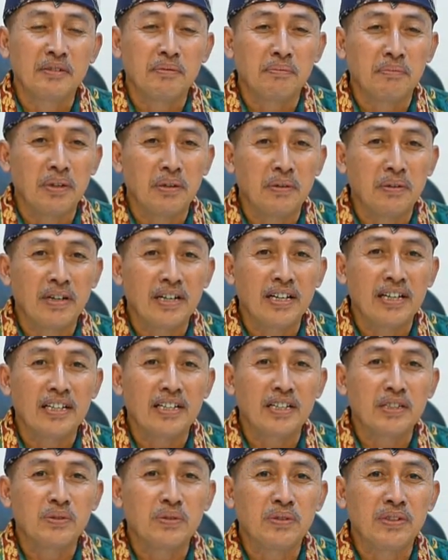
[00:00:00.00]
bahwa
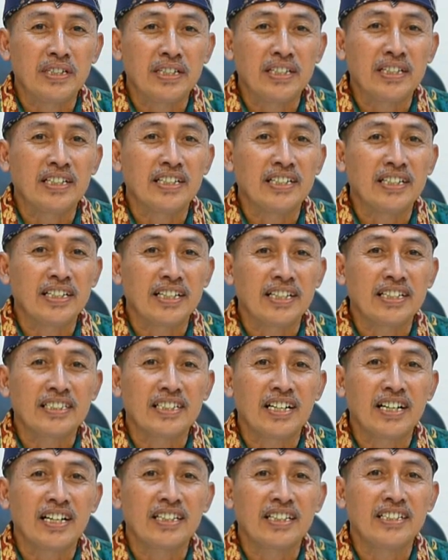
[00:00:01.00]
RSUD Genteng
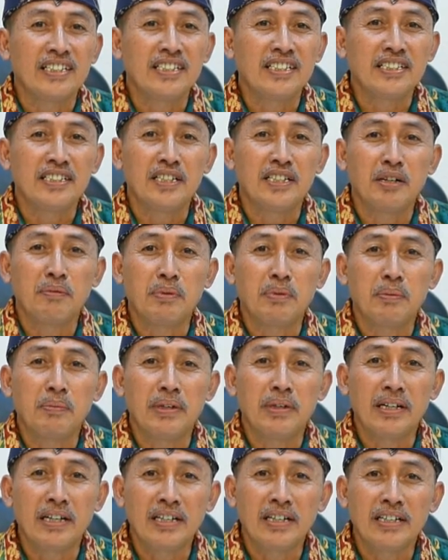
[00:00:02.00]
saat ini sedang
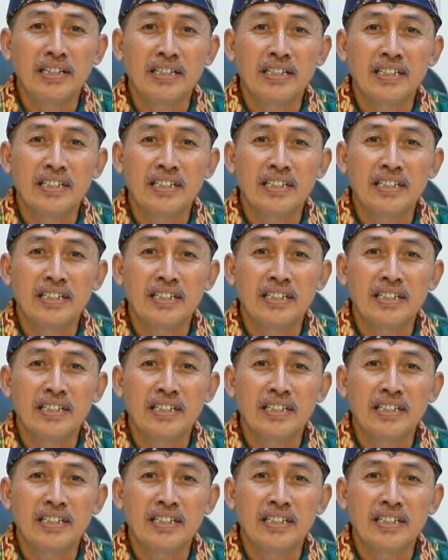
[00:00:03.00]
berbenah.